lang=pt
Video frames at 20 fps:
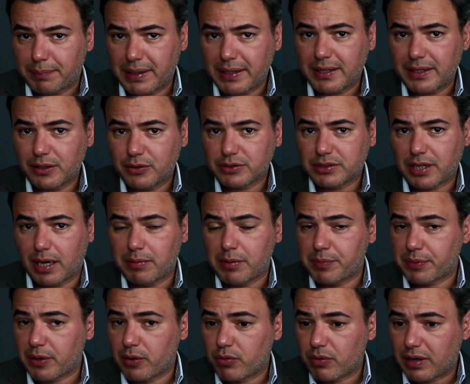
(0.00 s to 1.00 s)
Para quem não
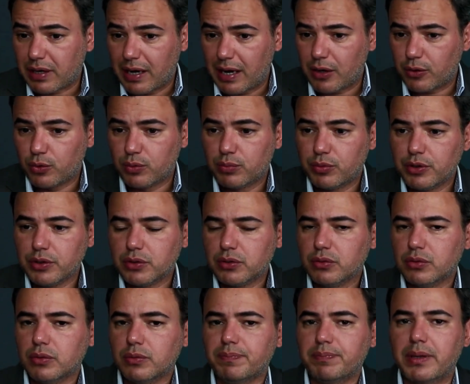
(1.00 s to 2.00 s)
sabe, porque é um cargo
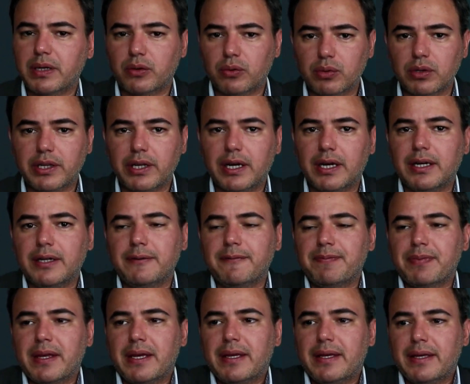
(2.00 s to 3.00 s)
muito peculiar,